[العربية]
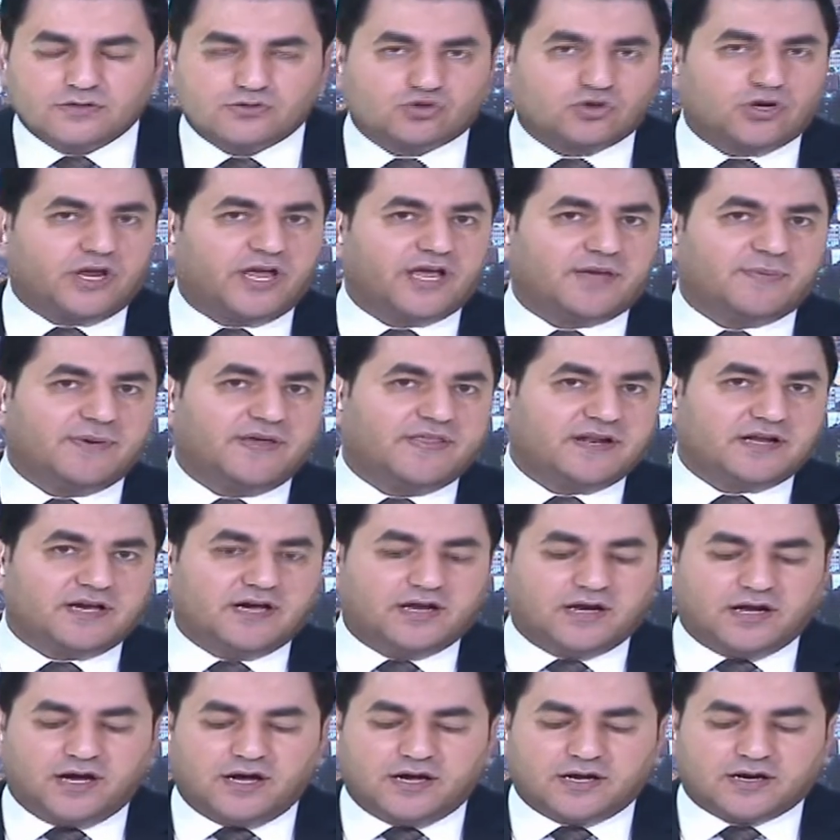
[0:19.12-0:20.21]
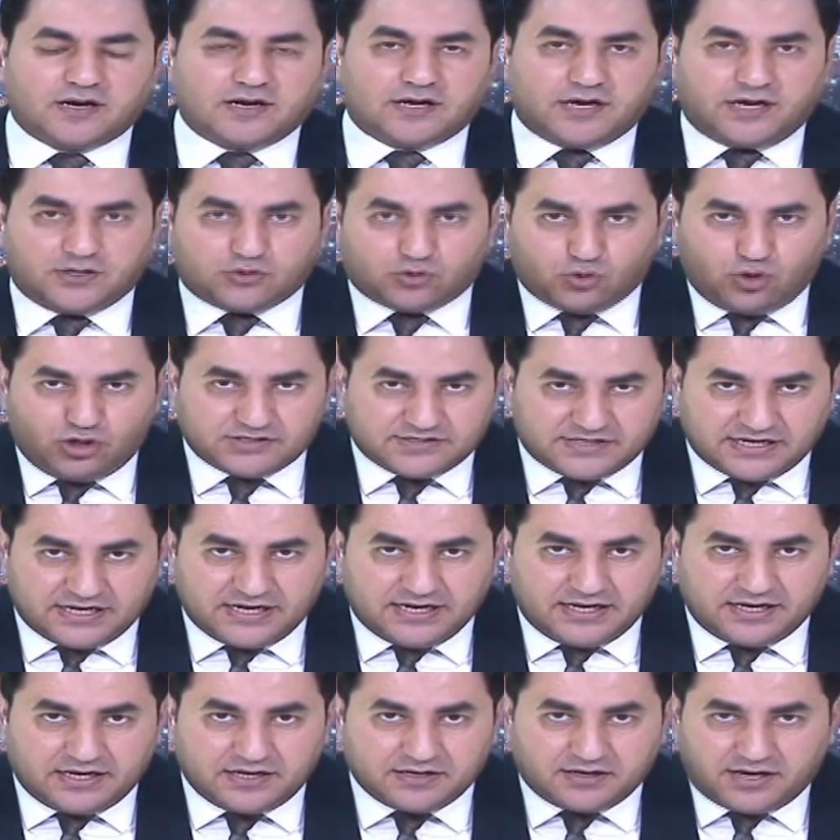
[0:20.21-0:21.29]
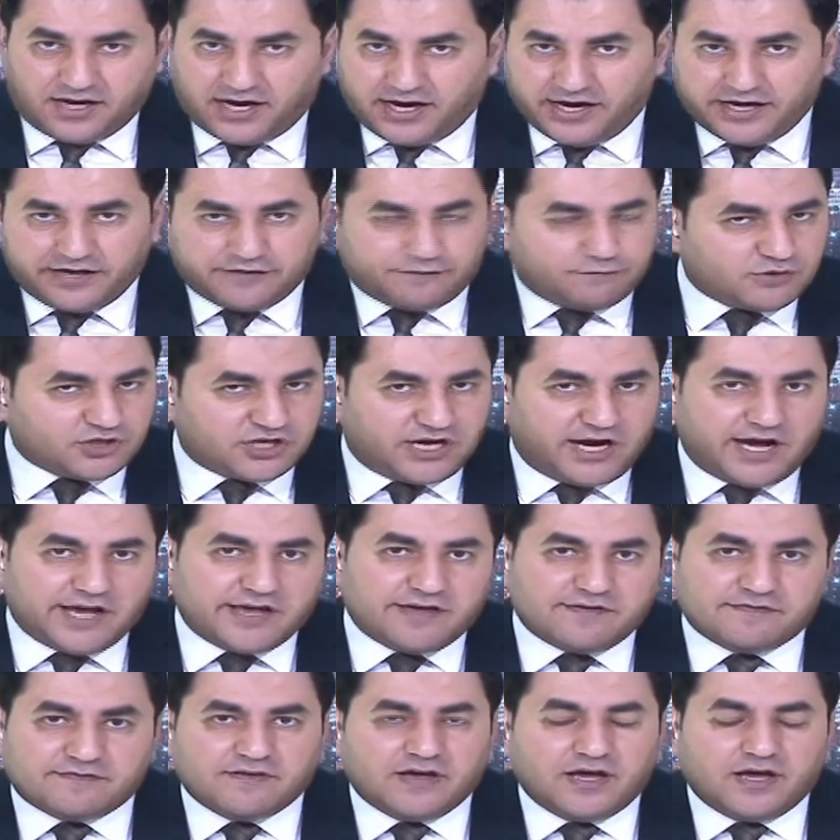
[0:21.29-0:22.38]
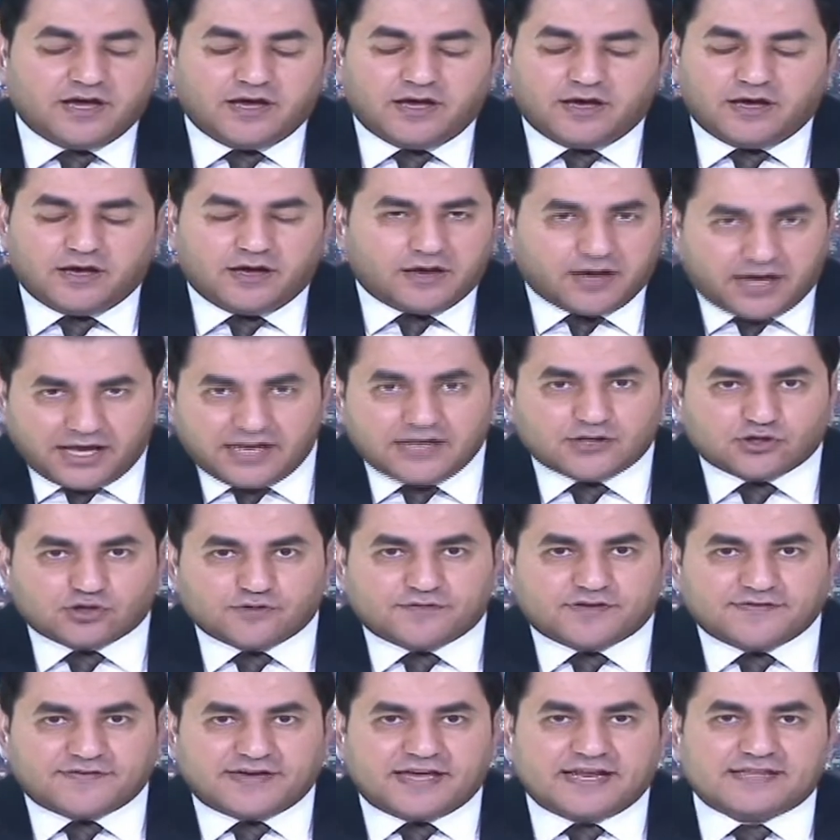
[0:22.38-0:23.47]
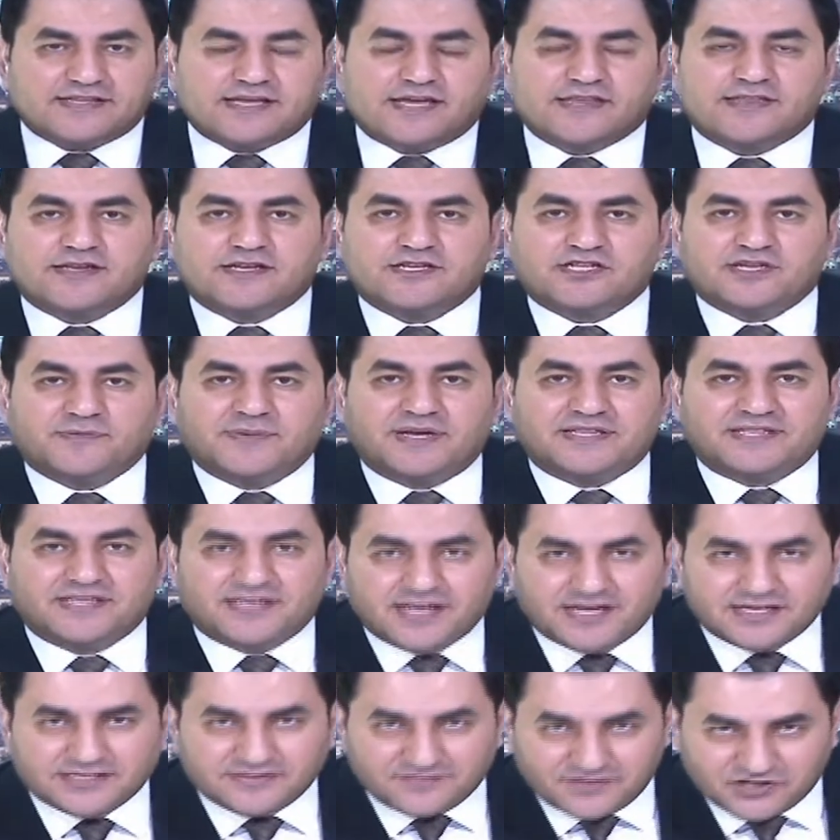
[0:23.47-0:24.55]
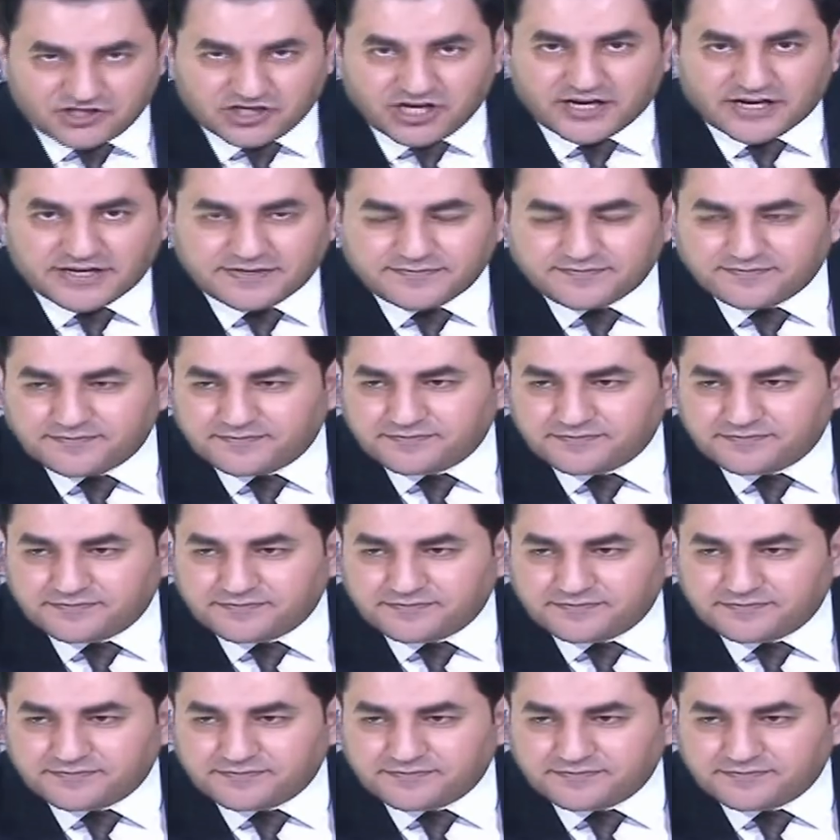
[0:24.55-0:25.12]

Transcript: شو رأيك بهذا القرار رح تروح تصلي خايف مش خايف خلينا نشوف كيف كانت أيضا إجابات الناس في الشارع